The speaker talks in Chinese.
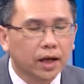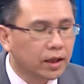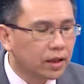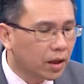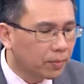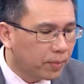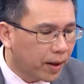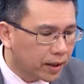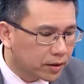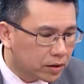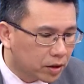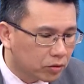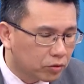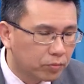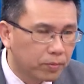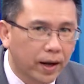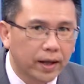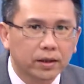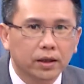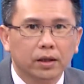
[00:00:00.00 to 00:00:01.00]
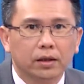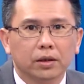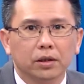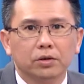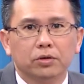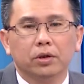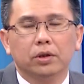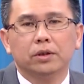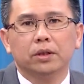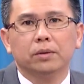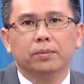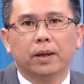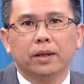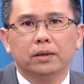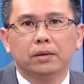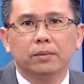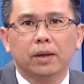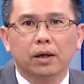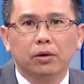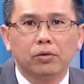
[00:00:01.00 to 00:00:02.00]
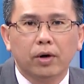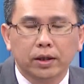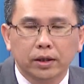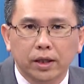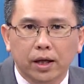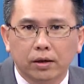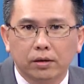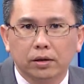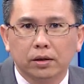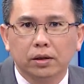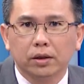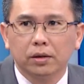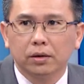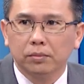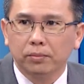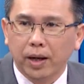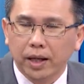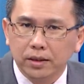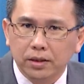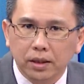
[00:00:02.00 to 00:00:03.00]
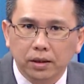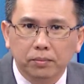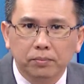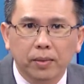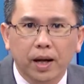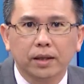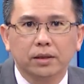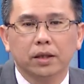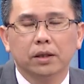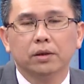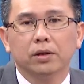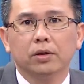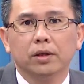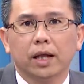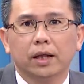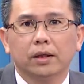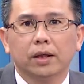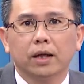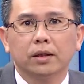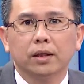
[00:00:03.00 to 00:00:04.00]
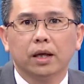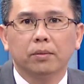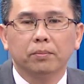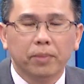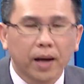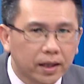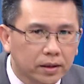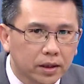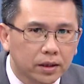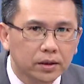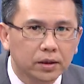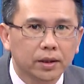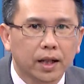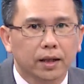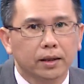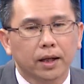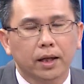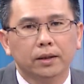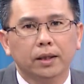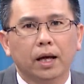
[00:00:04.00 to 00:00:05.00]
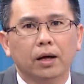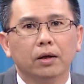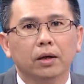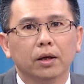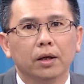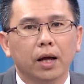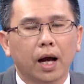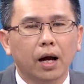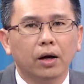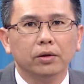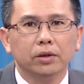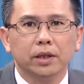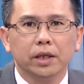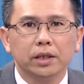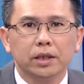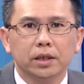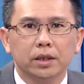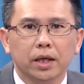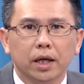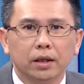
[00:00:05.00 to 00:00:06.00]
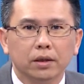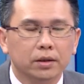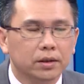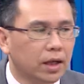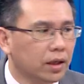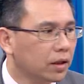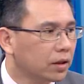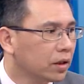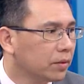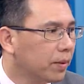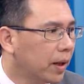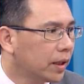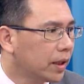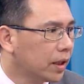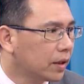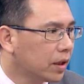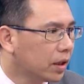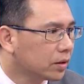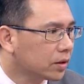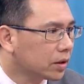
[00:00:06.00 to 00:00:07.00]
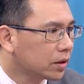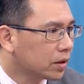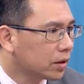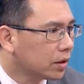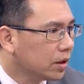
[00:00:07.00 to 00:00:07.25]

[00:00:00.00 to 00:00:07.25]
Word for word: 看到八千五百点，你觉得这盘是不是要挂掉的？I say 八千六，让你看到，八千七让你看到。好，前几天上个礼拜，来到整